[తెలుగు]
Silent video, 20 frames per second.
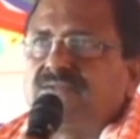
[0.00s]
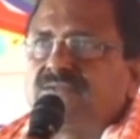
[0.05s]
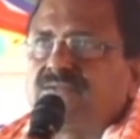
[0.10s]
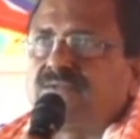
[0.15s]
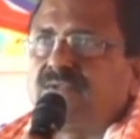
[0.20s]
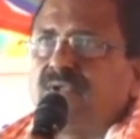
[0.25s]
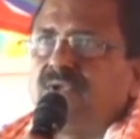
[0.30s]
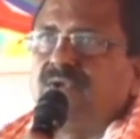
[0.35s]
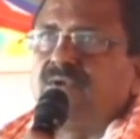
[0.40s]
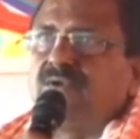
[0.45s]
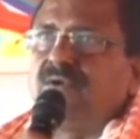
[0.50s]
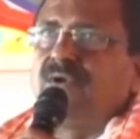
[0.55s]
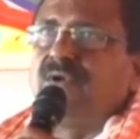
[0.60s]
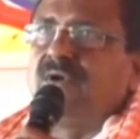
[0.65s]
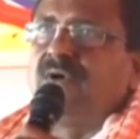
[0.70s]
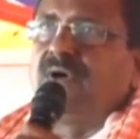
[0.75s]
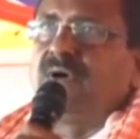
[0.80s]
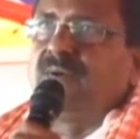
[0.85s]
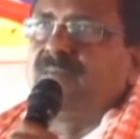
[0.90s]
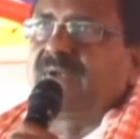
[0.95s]
తెలుగులో
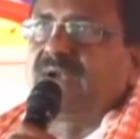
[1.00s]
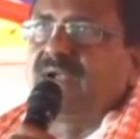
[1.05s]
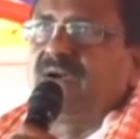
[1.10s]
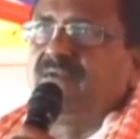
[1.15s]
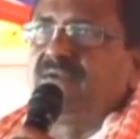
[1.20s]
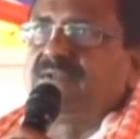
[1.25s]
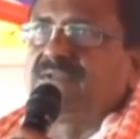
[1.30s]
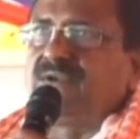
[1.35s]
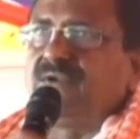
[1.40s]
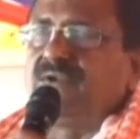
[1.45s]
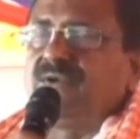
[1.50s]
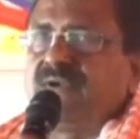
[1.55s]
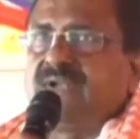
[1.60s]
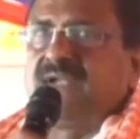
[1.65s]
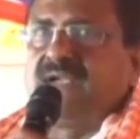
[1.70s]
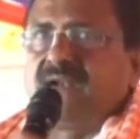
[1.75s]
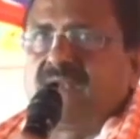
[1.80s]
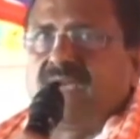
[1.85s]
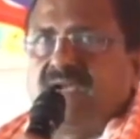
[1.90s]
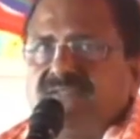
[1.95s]
అమరావతిలోనే
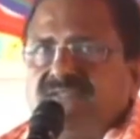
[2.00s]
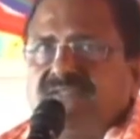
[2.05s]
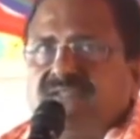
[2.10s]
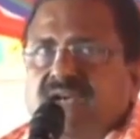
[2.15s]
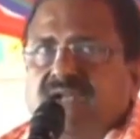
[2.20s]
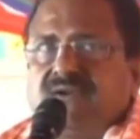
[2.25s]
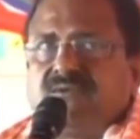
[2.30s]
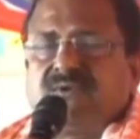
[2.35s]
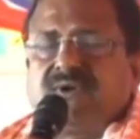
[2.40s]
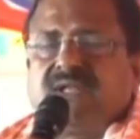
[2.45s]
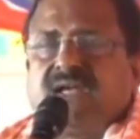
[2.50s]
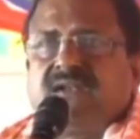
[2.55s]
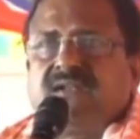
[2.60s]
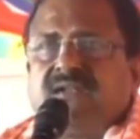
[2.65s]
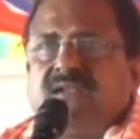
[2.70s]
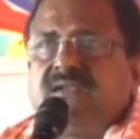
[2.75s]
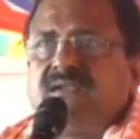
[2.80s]
రాజధాని ఉండాలి